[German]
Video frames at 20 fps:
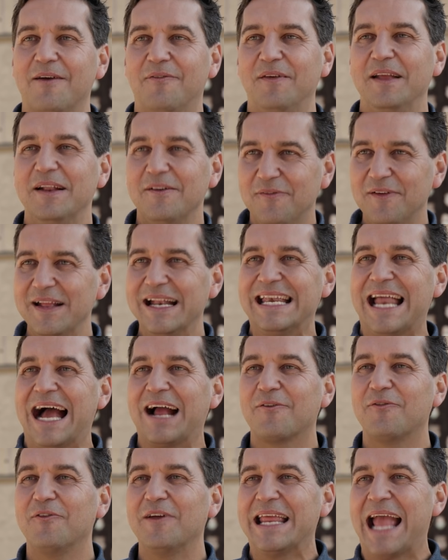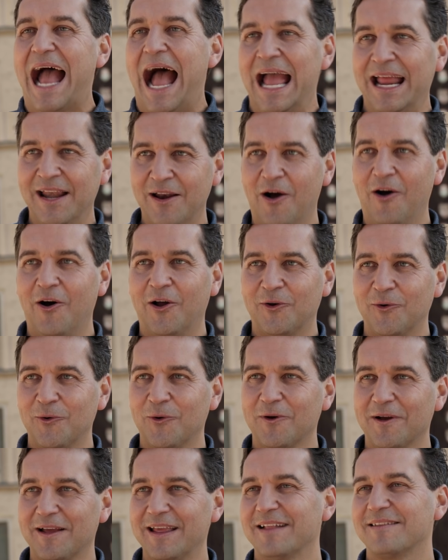Vielen, vielen Dank für die
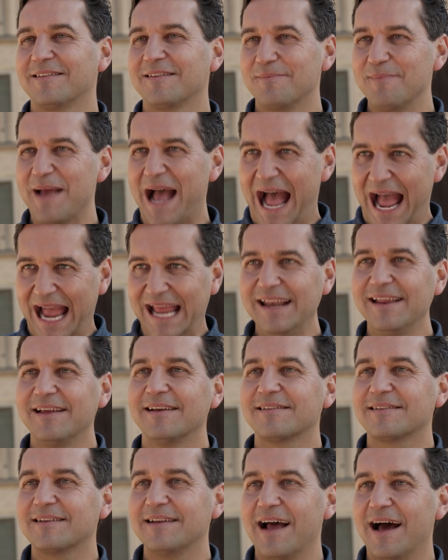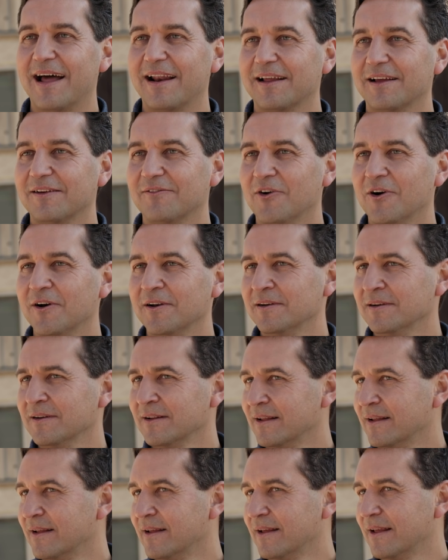Einordnung. Jetzt ist mir einiges ist klarer geworden.
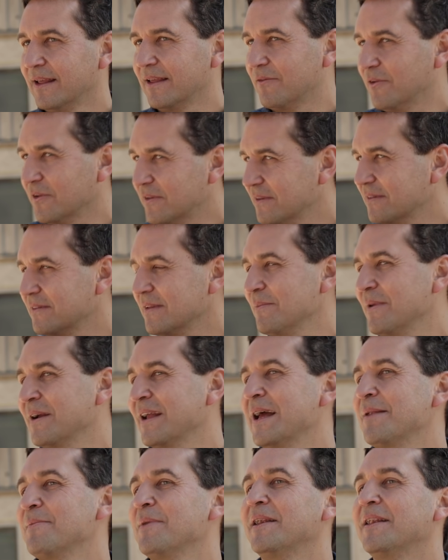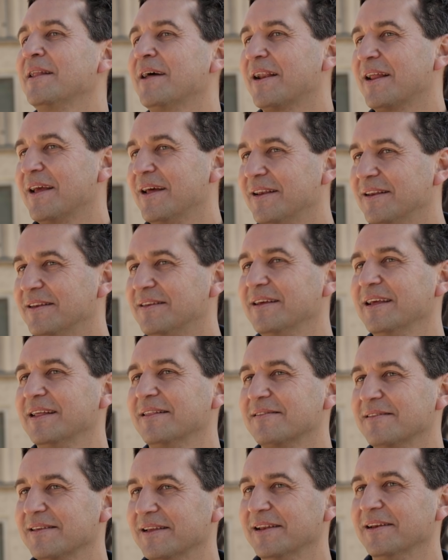Ich würde es jetzt aber gerne mal in der Realität
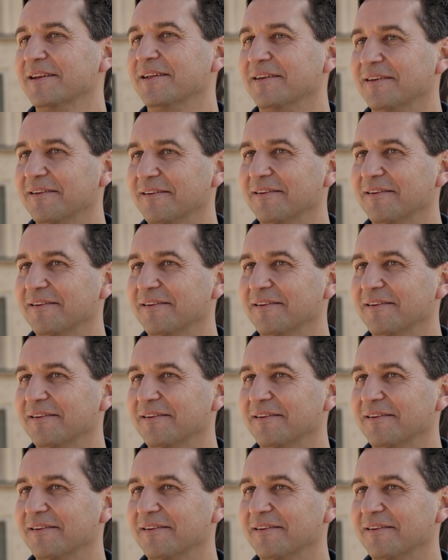sehen.